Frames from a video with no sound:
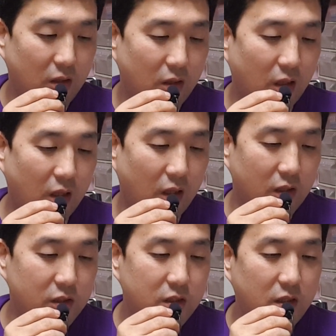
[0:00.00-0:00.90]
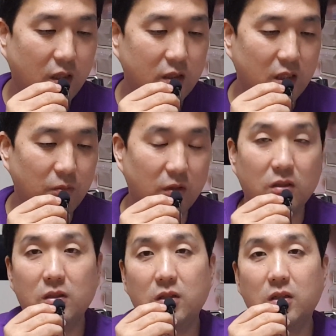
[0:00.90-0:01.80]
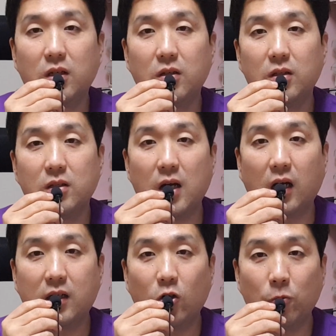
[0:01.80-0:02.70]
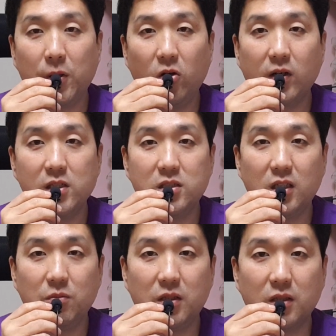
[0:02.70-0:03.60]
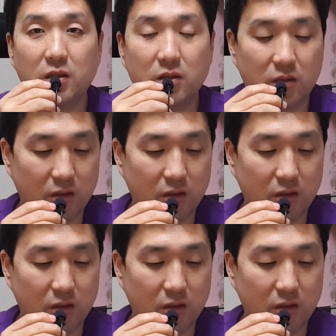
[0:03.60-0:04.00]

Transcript: 아, 이 시대가 참 악하고 폐역한 시대입니다.